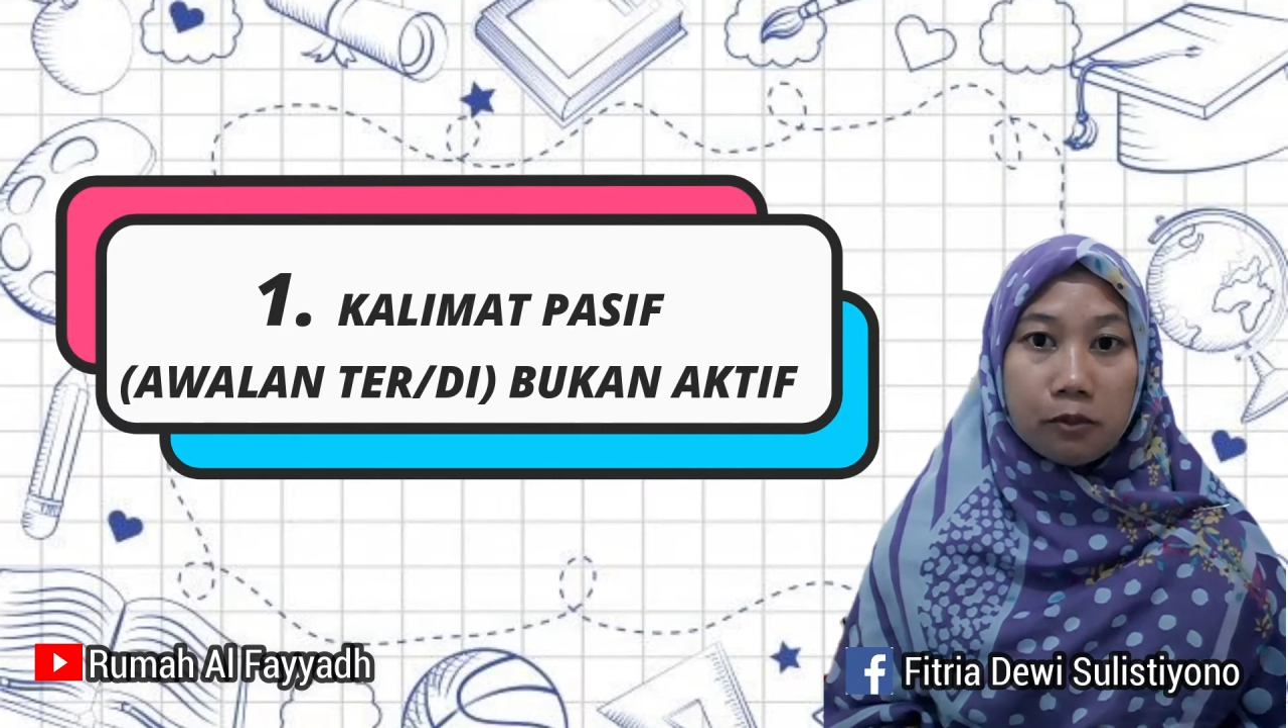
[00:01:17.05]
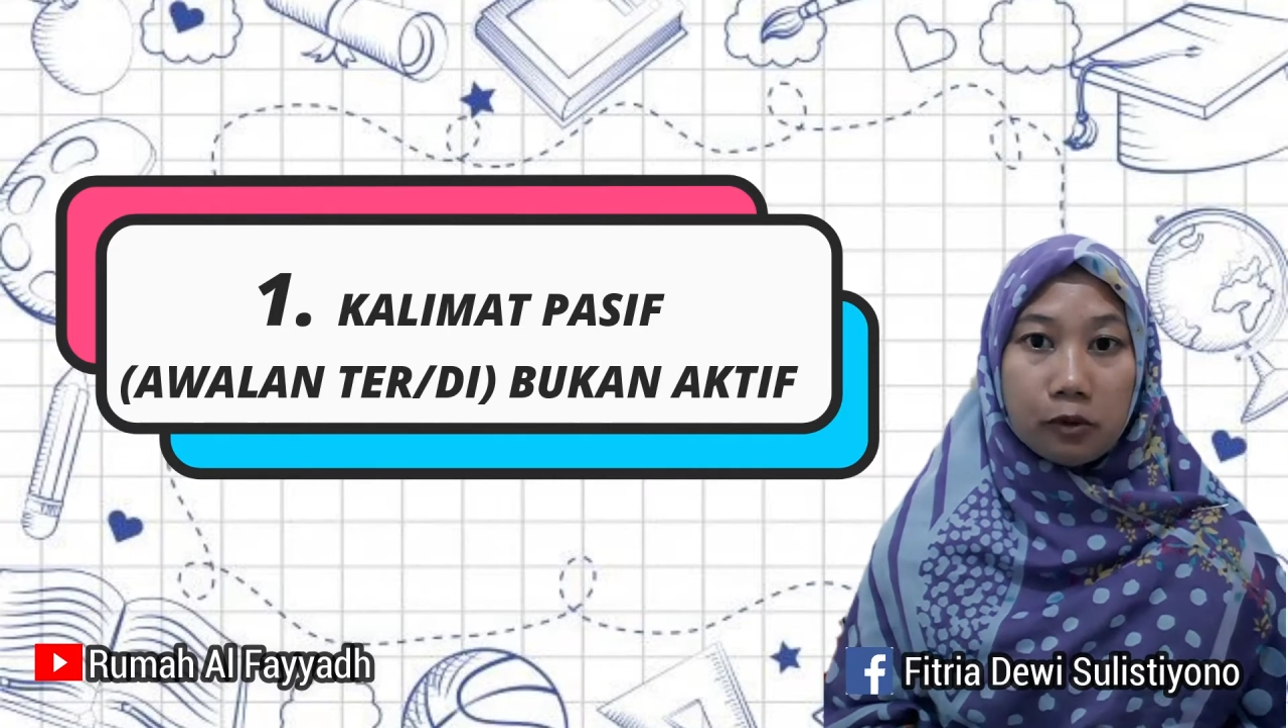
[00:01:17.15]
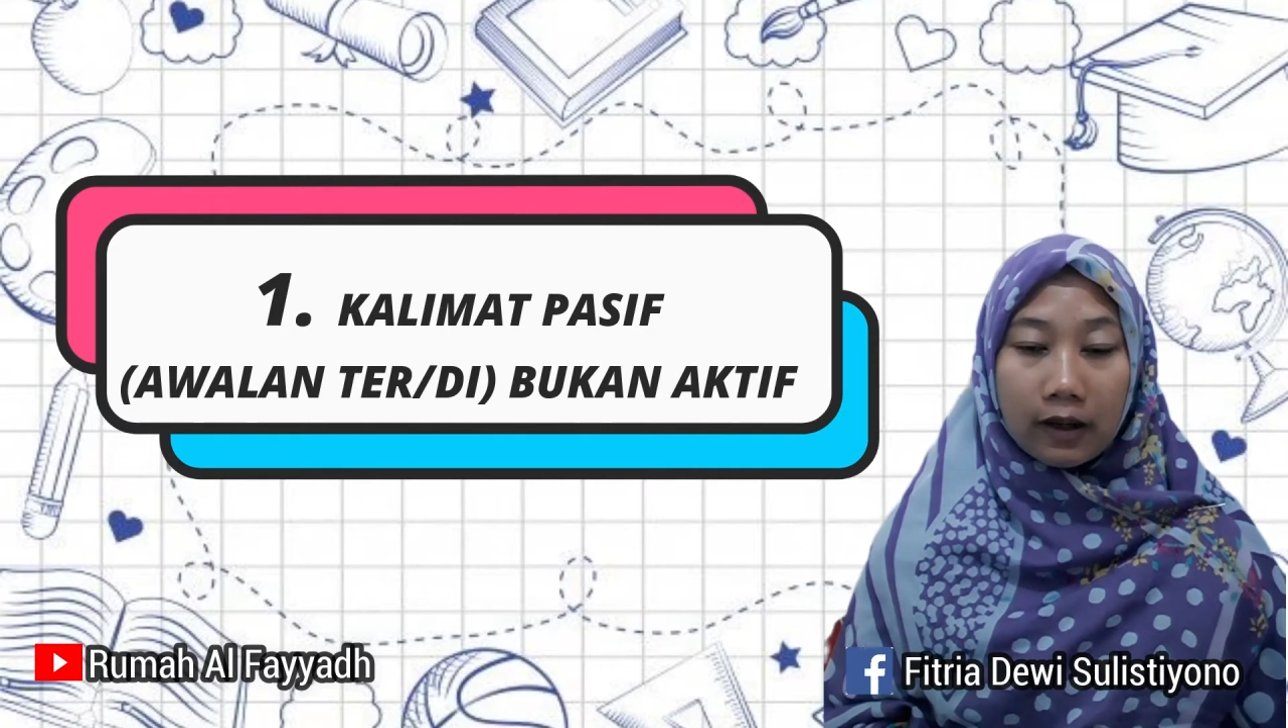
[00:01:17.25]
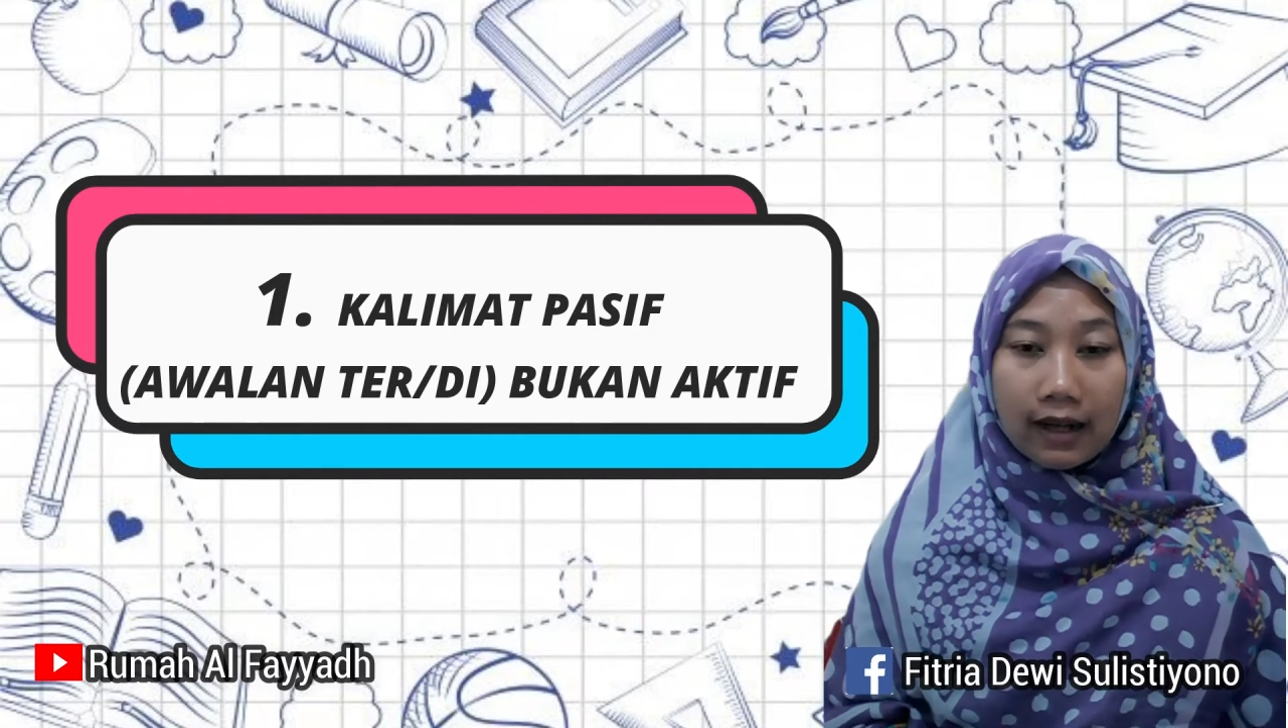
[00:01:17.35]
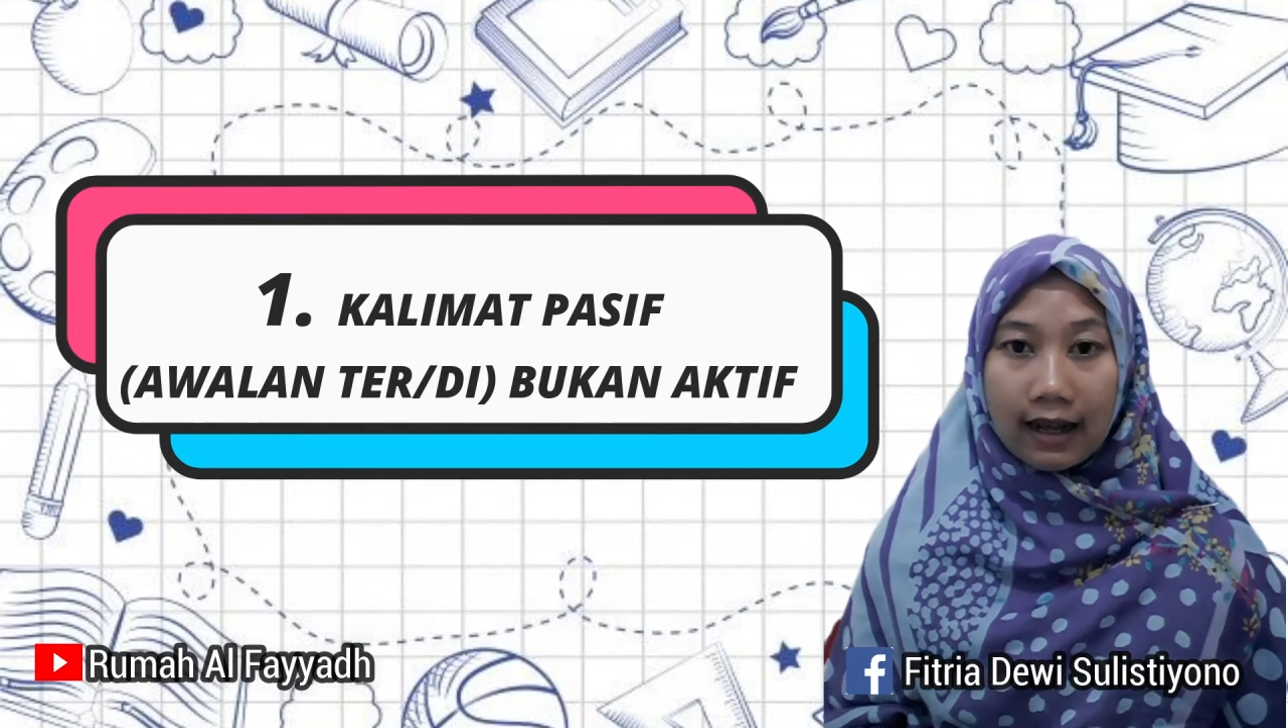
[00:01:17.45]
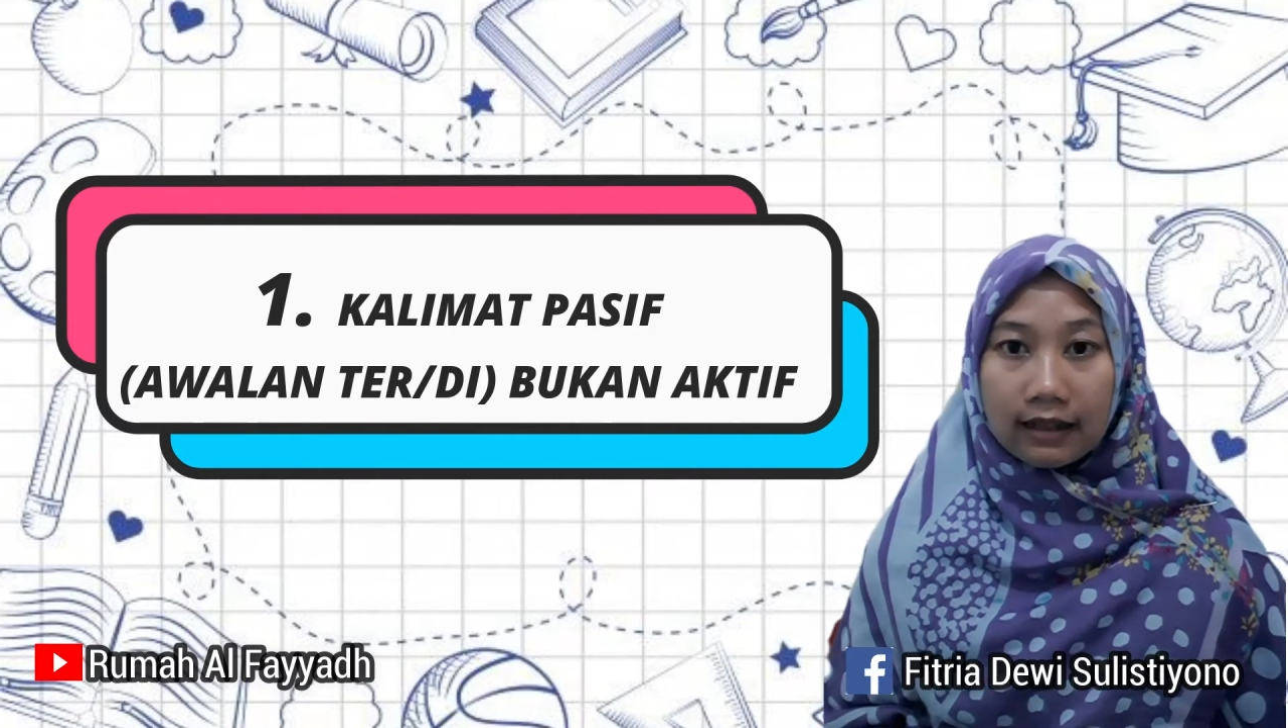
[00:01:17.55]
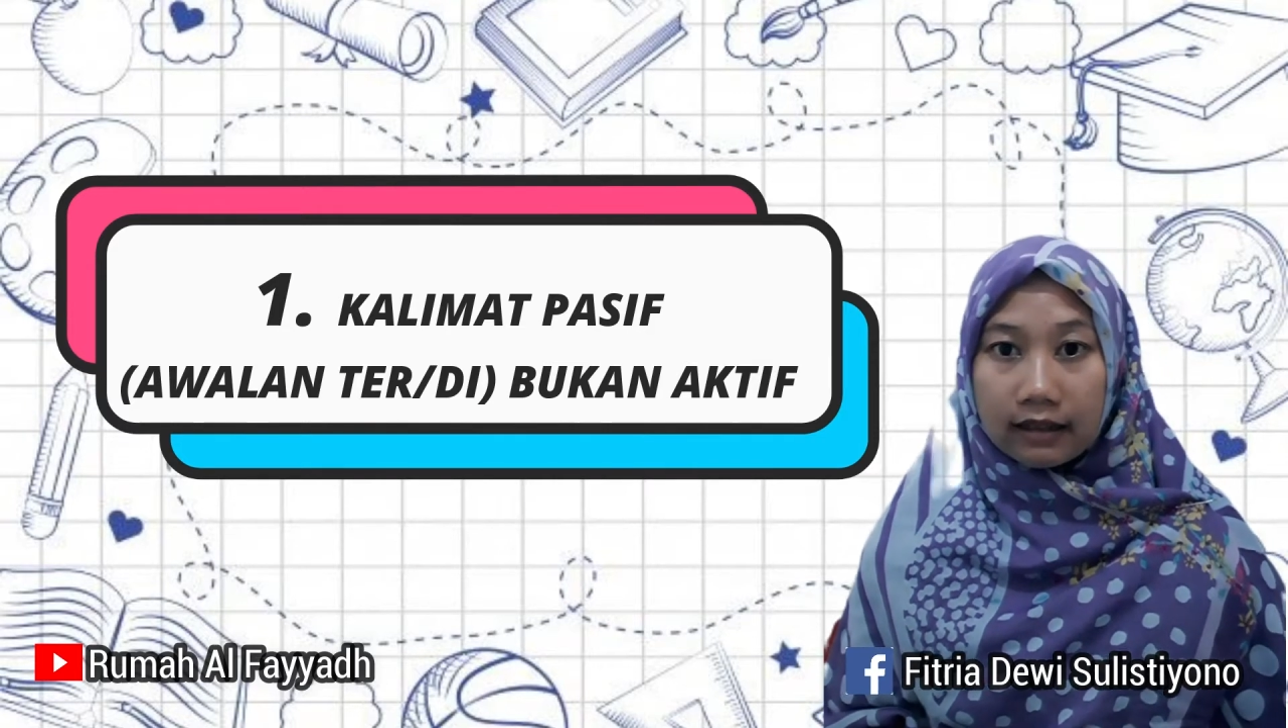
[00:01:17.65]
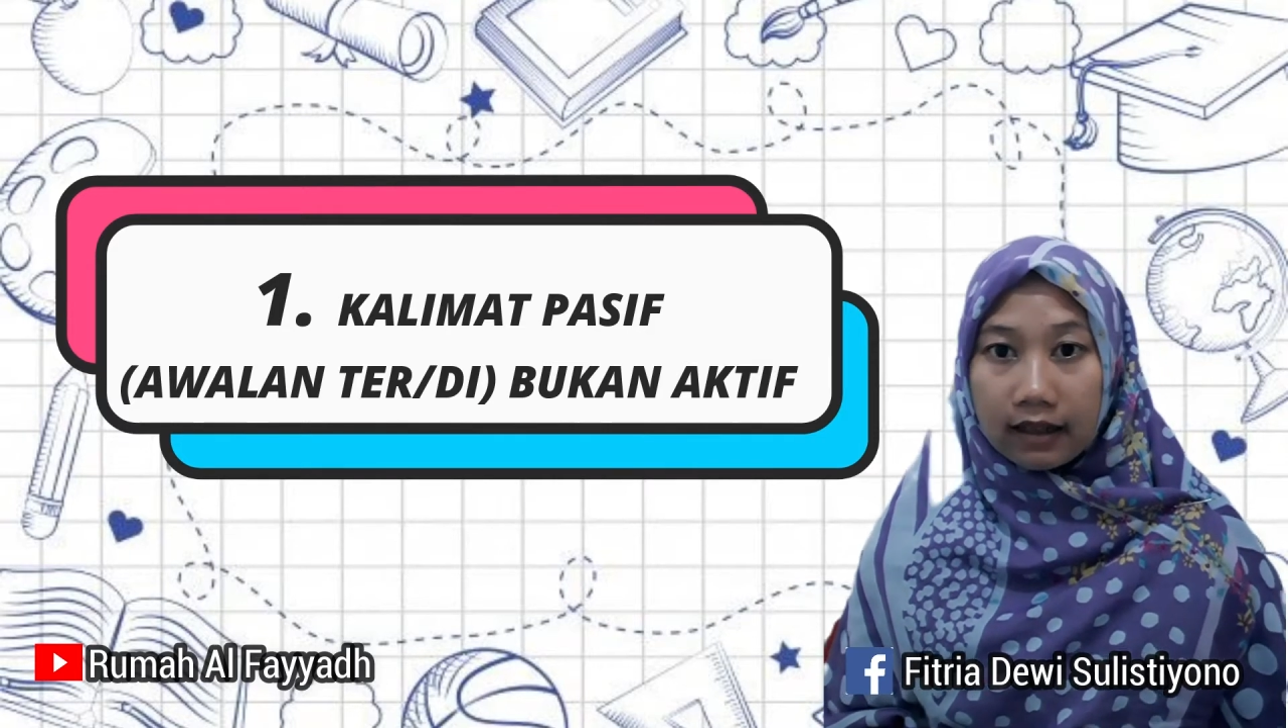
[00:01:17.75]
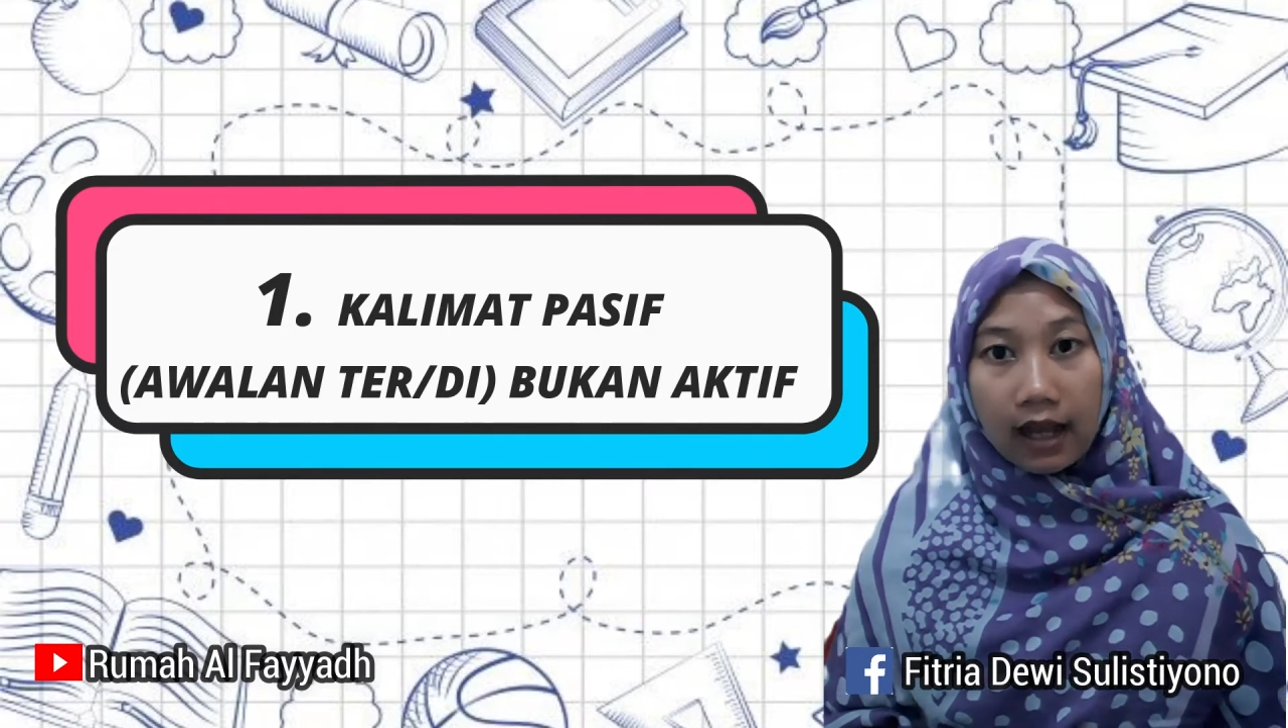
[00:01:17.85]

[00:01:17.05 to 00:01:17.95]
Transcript: bukan